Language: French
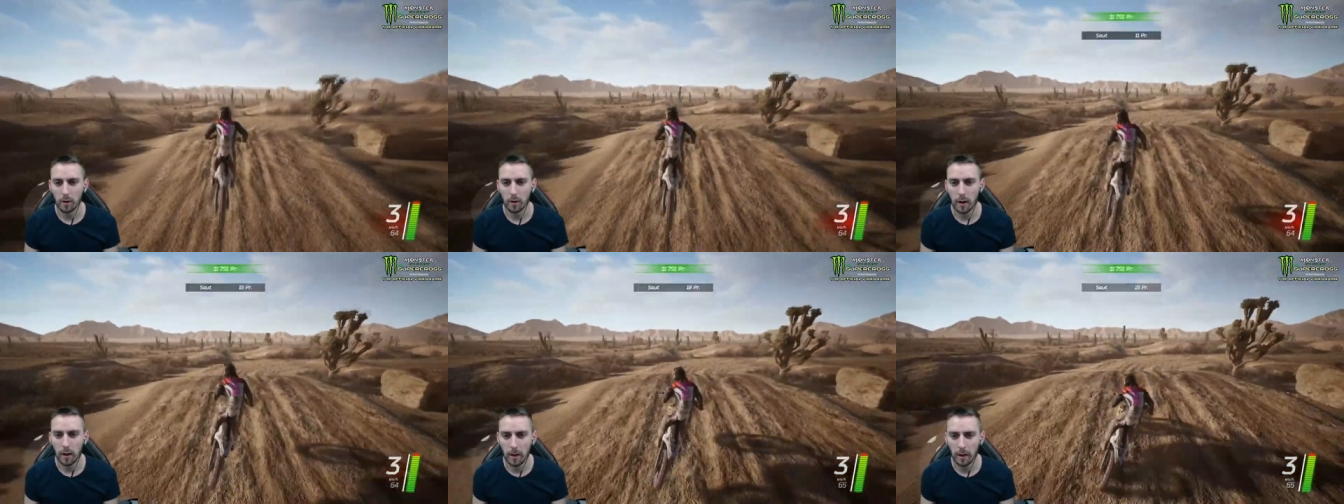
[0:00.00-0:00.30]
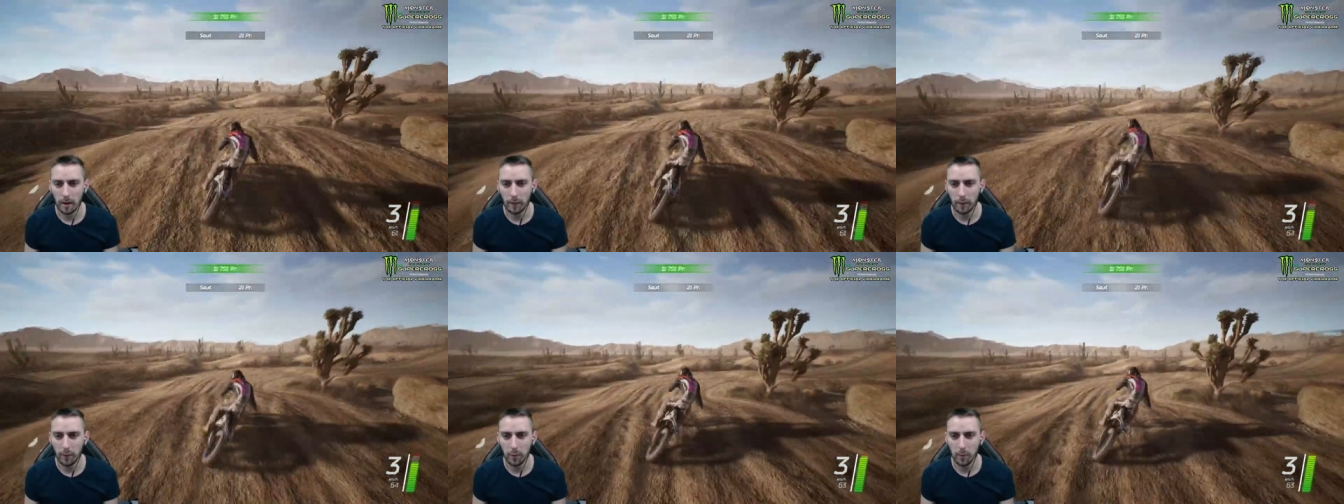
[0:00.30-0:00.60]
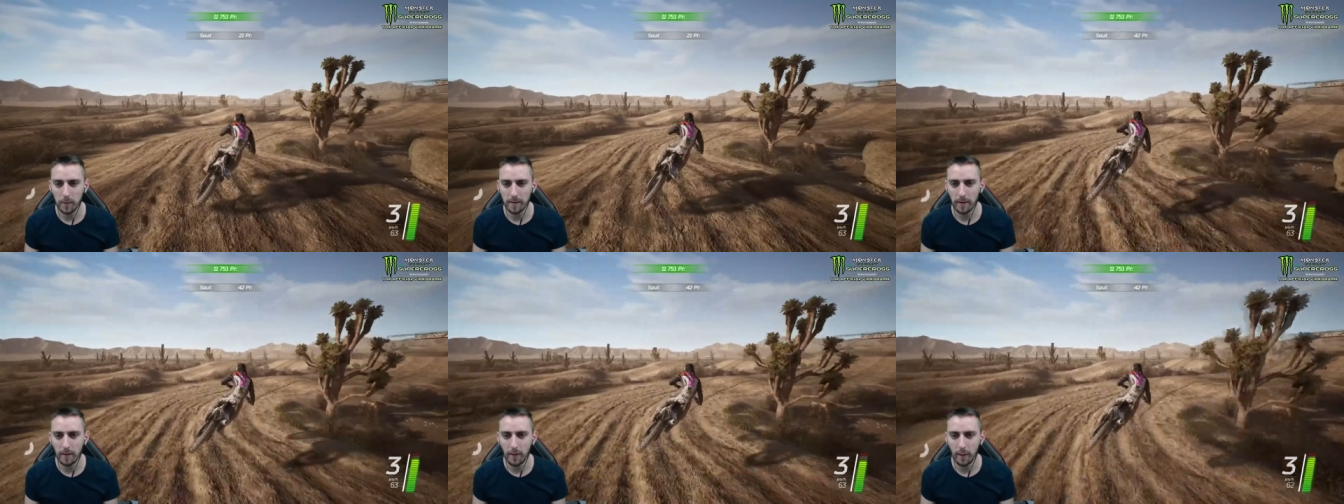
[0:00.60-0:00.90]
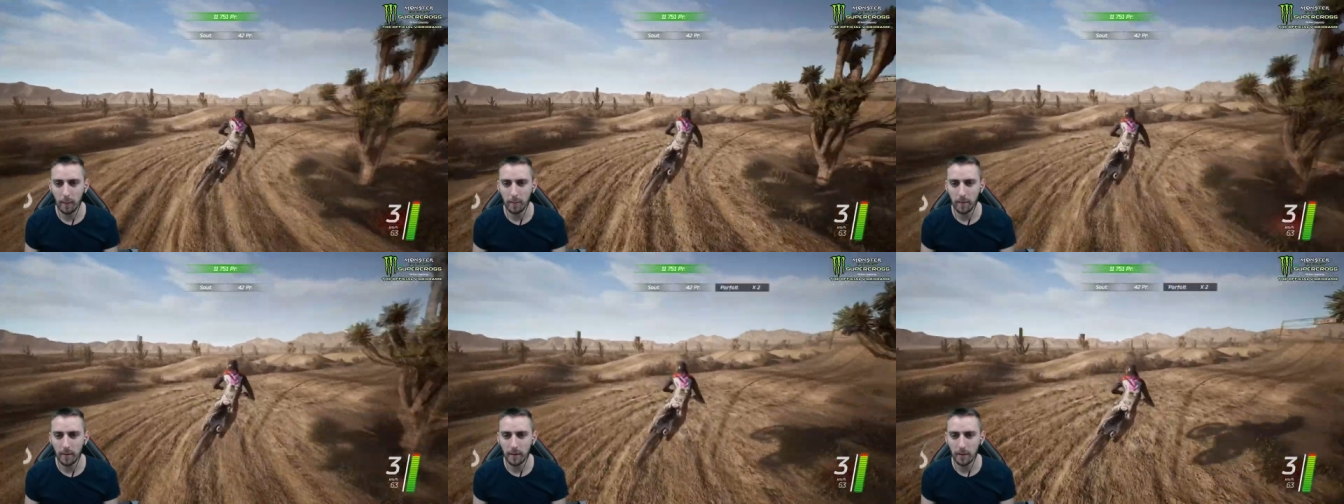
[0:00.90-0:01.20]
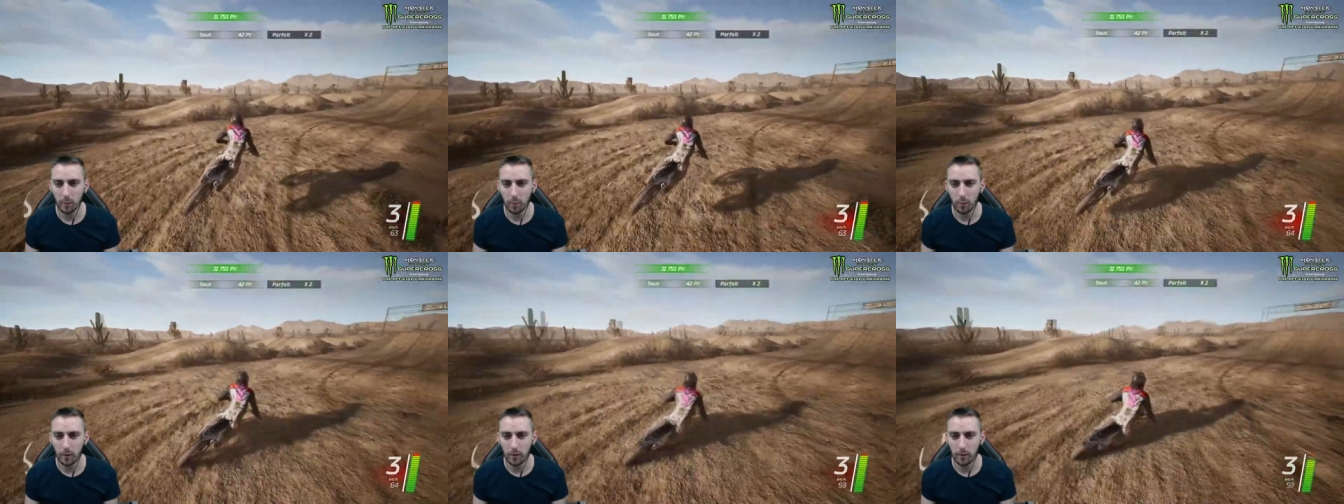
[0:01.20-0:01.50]
Et là, franchement, ça va faire plaisir
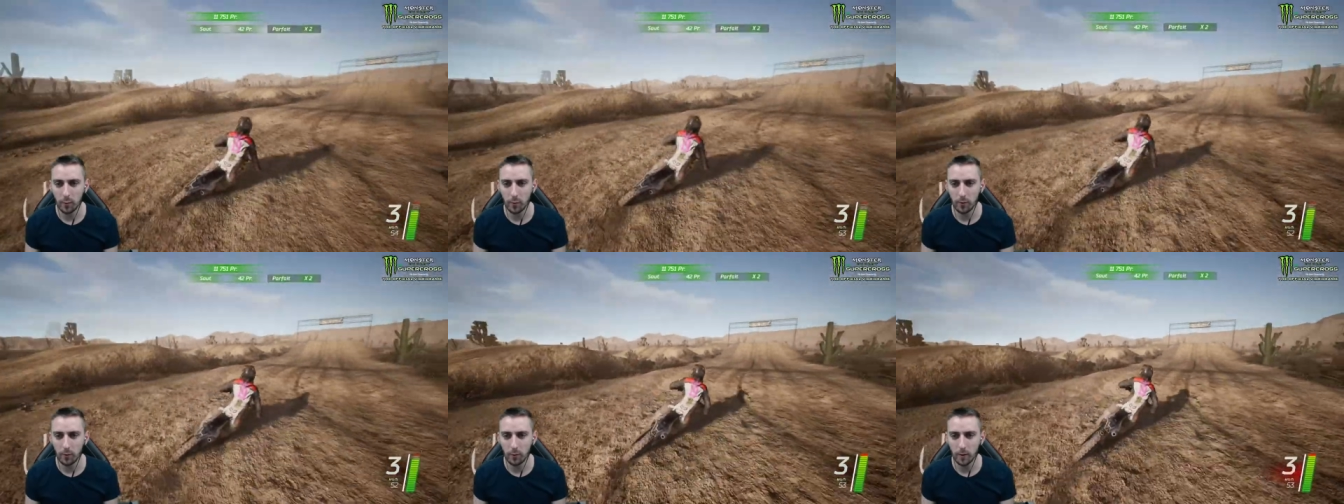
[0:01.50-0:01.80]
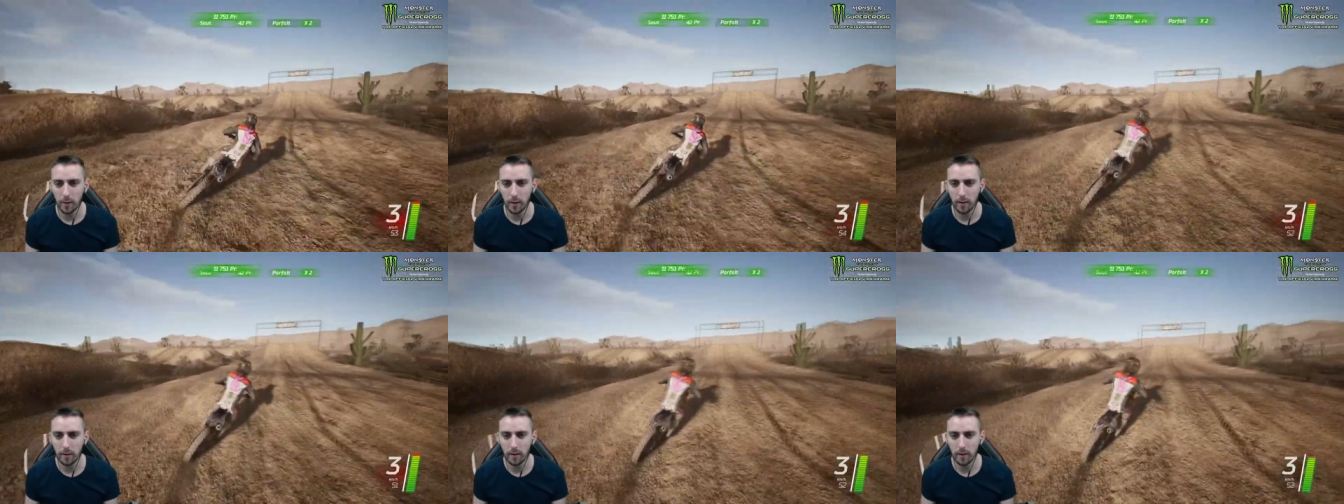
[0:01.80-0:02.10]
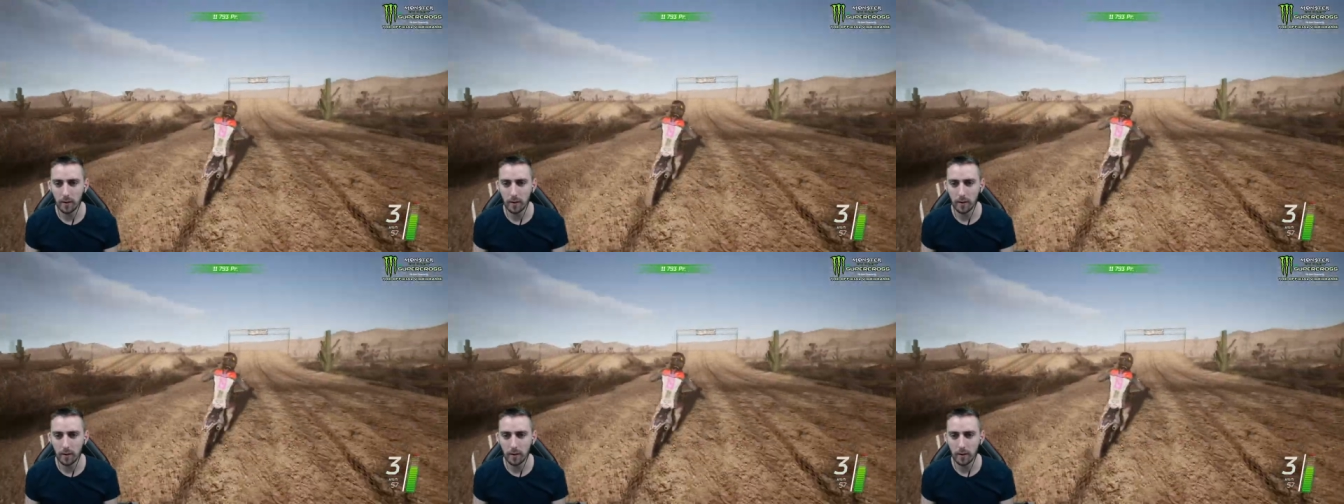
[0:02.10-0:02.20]
de rouler sous le soleil.